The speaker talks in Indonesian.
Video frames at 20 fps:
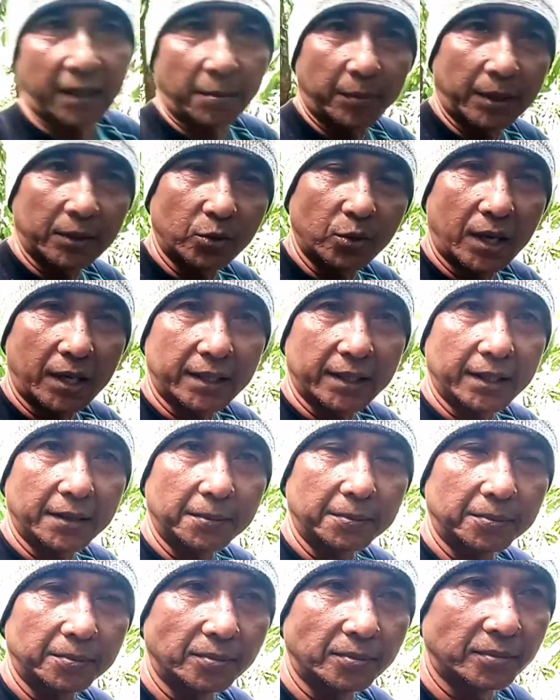tanpa tunggal nih
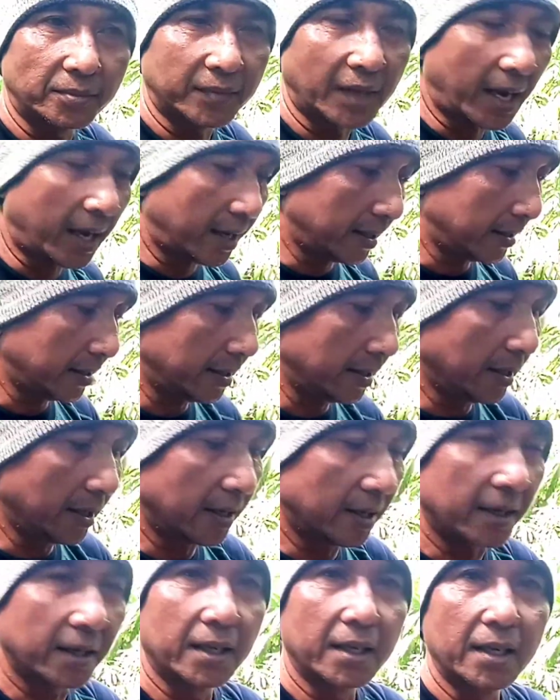Nah,
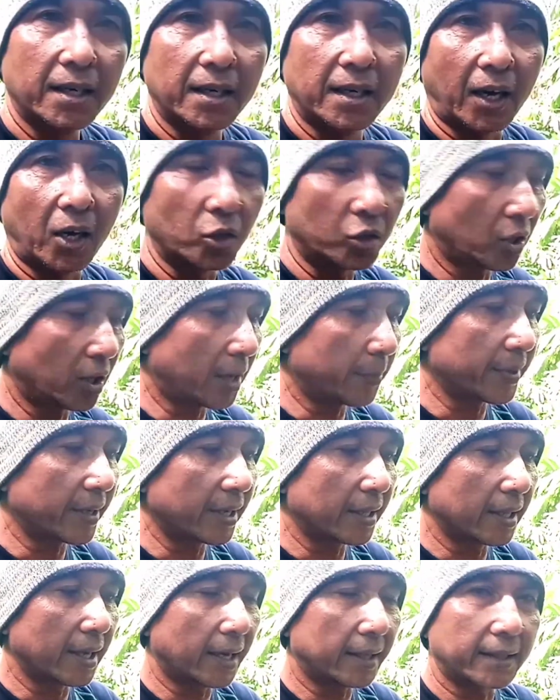kalau saudara
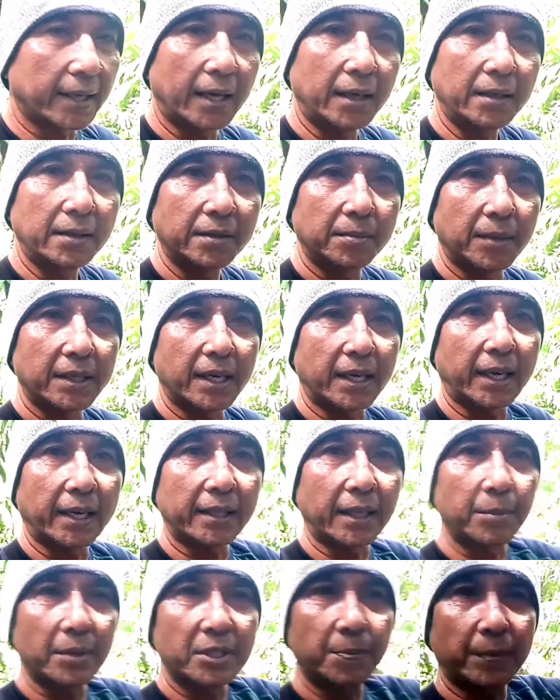ingin lihat ya, bajaka
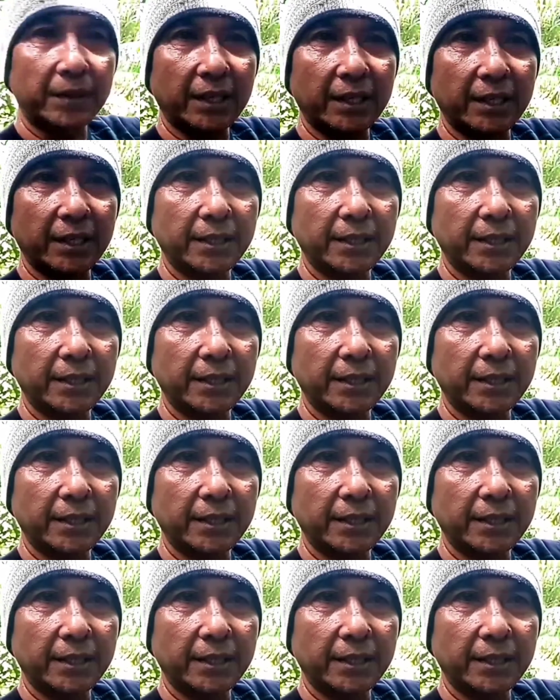hitamnya seperti